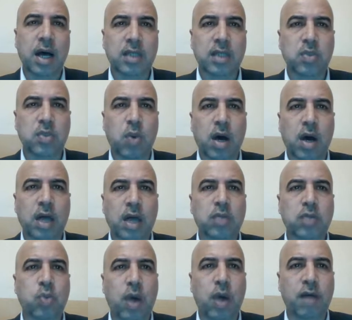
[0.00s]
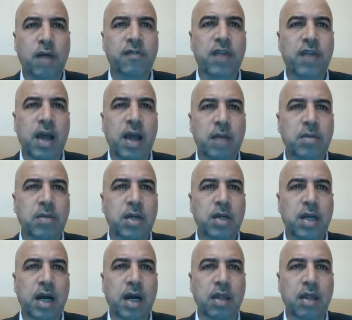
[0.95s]
أصوات وأفلام
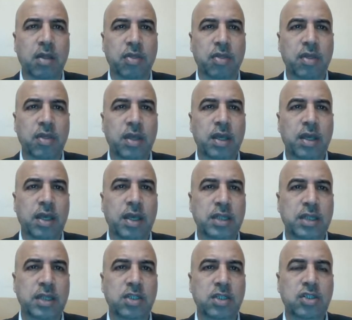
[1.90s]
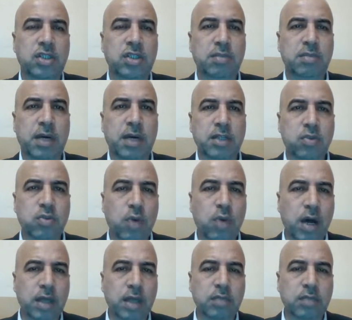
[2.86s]
للعرض يعني نجيب
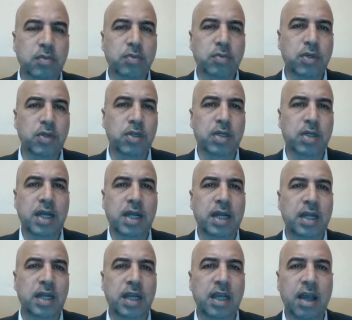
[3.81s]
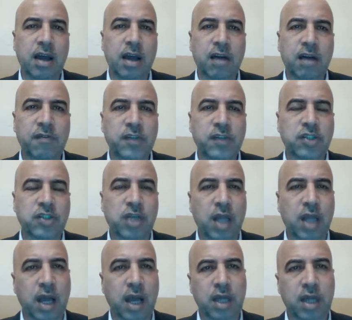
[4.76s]
أصوات ممكن نخليها في
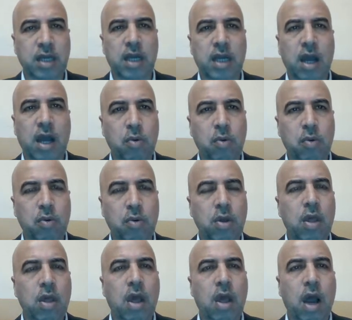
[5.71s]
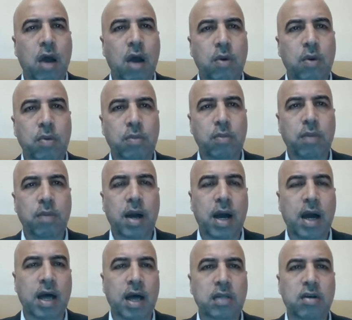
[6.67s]
الشرائح أو أو
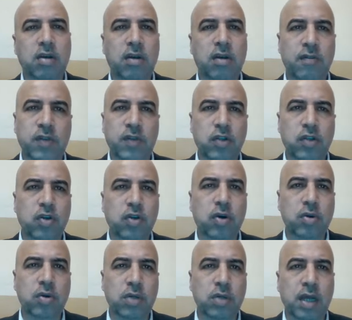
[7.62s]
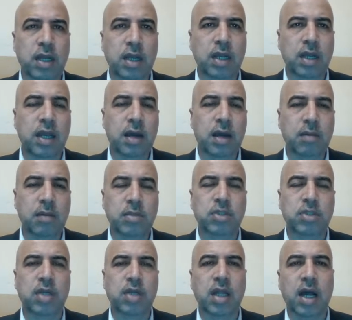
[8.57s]
مقاطع فيديو نخليها
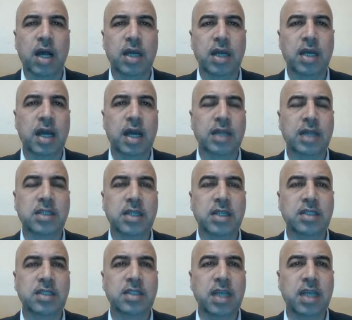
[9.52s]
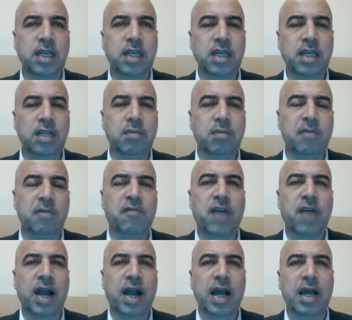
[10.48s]
بالشرائح حتى نزيد من
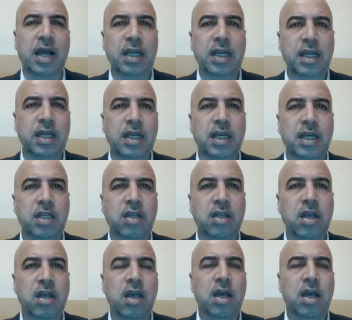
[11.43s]
فعالية